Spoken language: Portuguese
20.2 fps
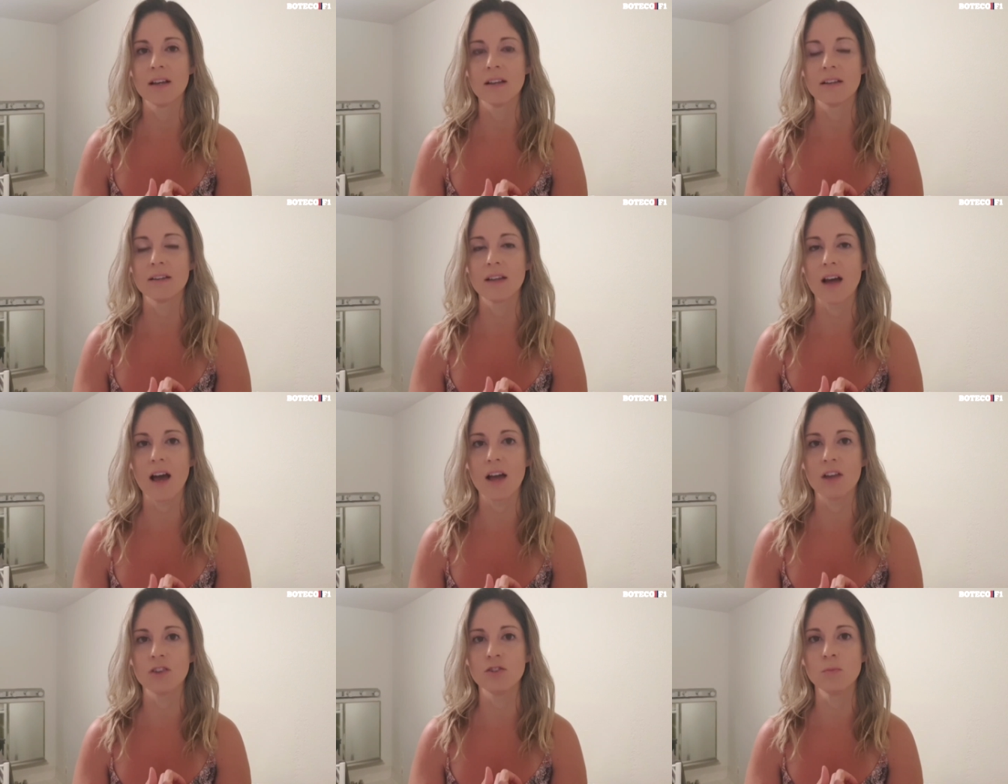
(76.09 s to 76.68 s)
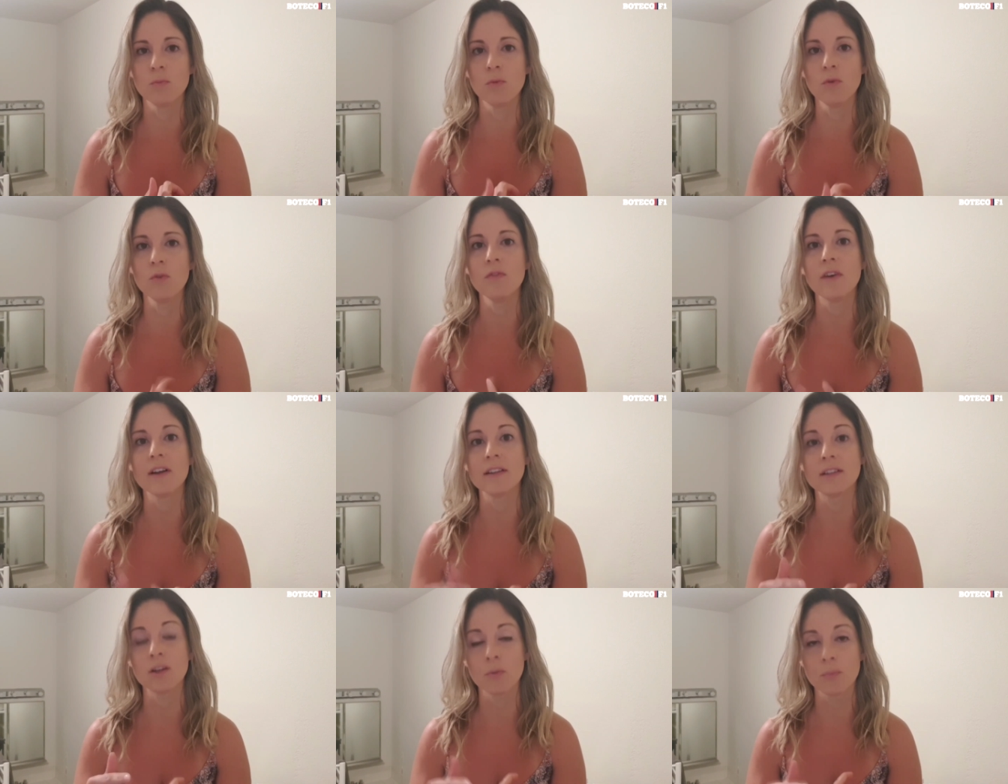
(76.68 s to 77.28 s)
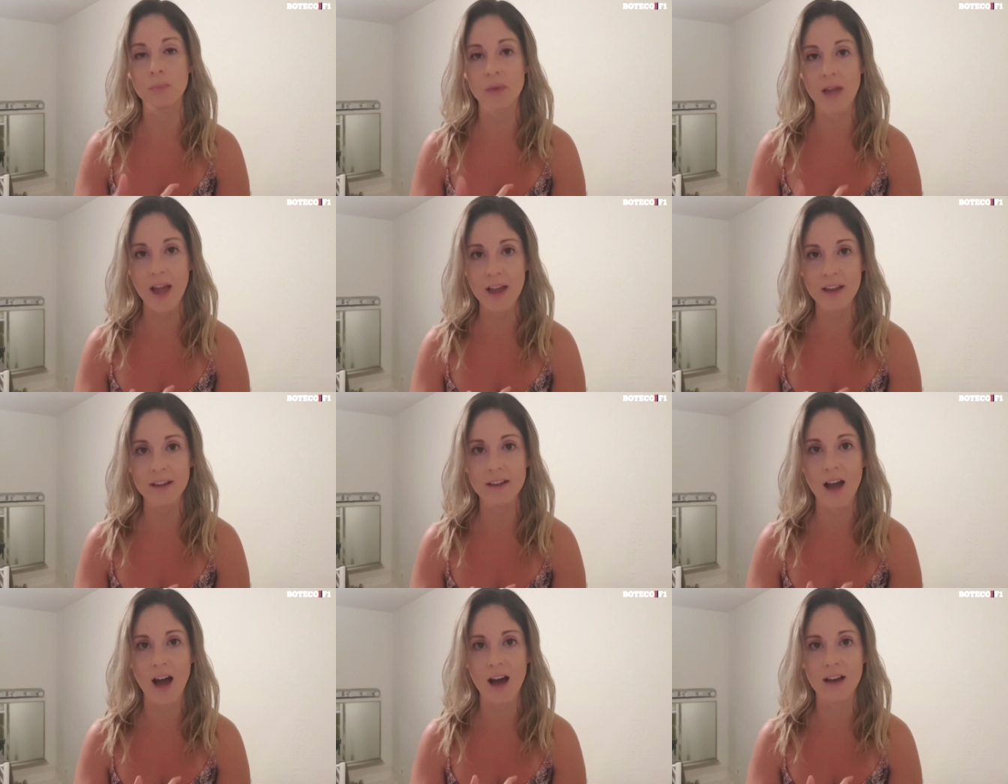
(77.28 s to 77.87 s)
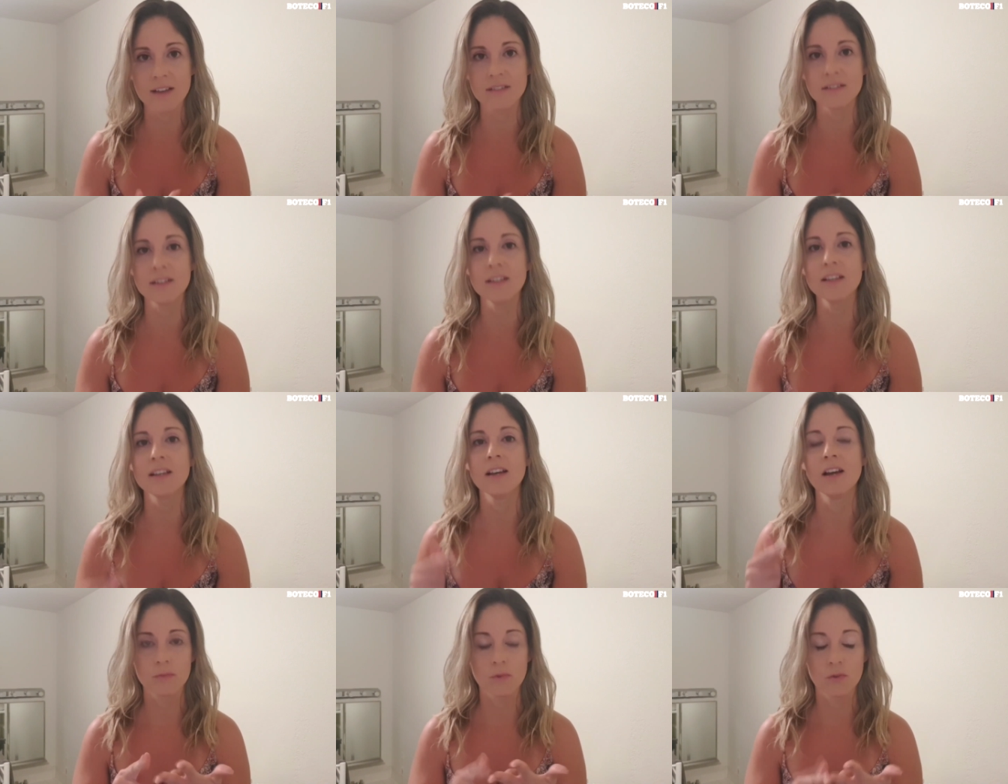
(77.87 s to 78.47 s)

na Red Bull, vai ter o Pierre Gasly,